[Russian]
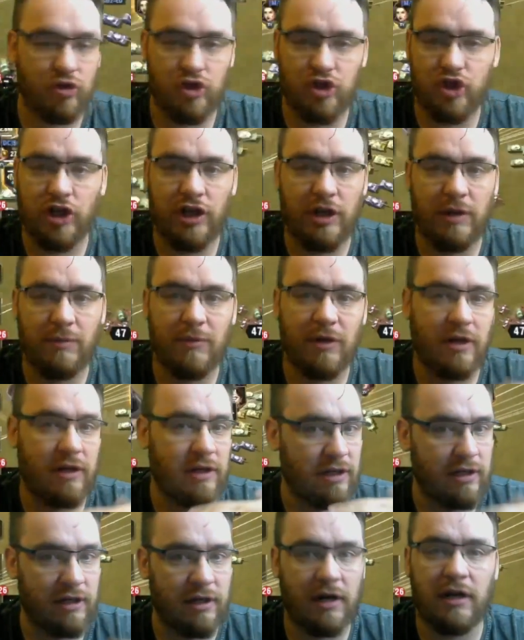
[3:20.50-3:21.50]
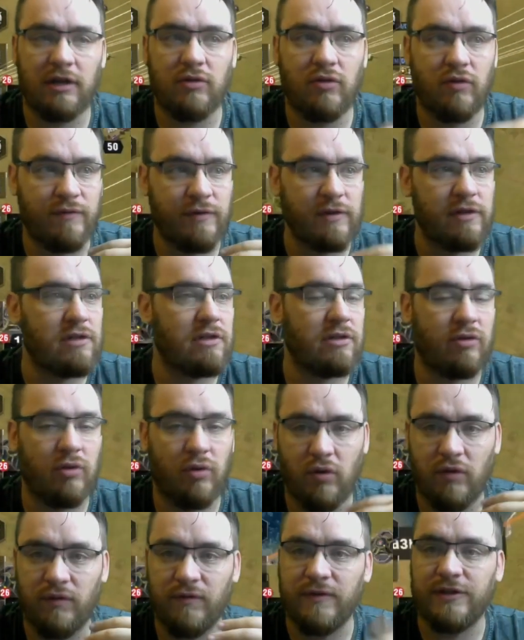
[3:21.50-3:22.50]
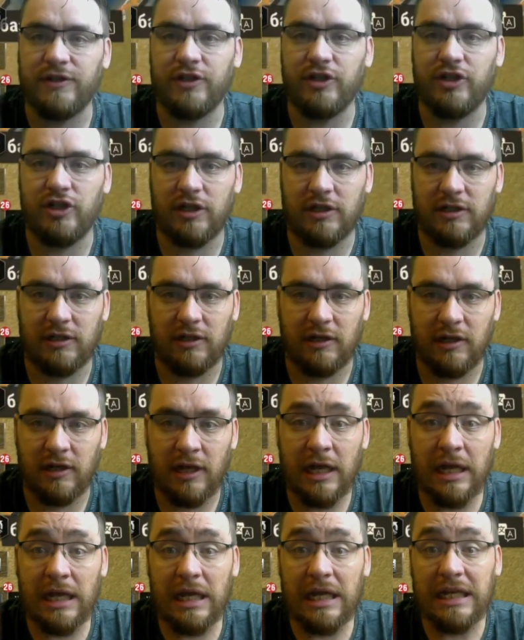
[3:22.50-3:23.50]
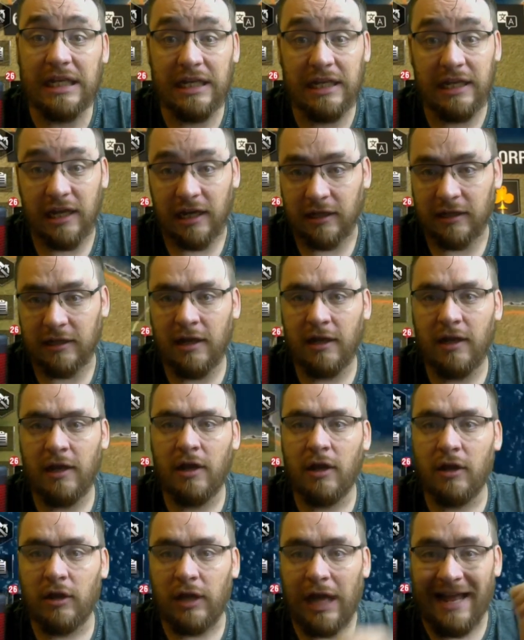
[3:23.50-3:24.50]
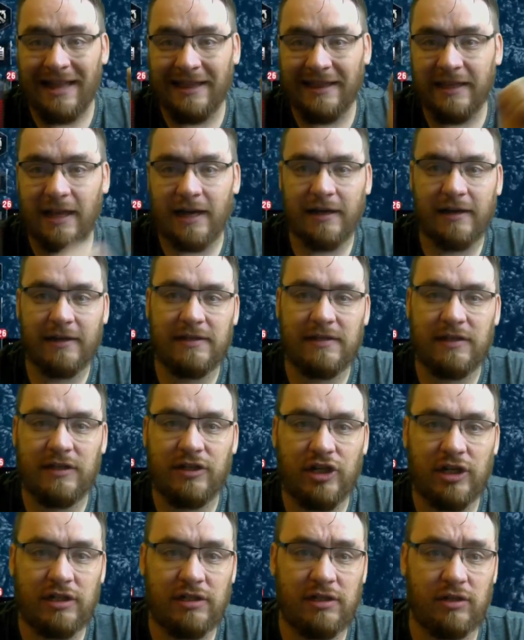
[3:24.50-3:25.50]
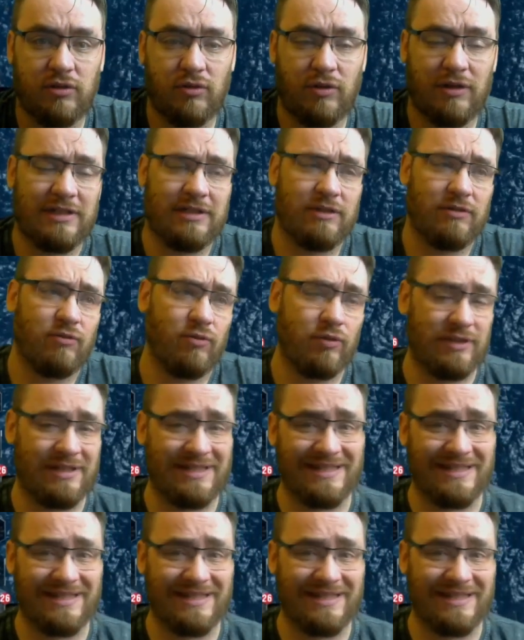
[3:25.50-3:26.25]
тоже не было ни городов, ни титулов, и сейчас их нет. Однако сейчас ситуация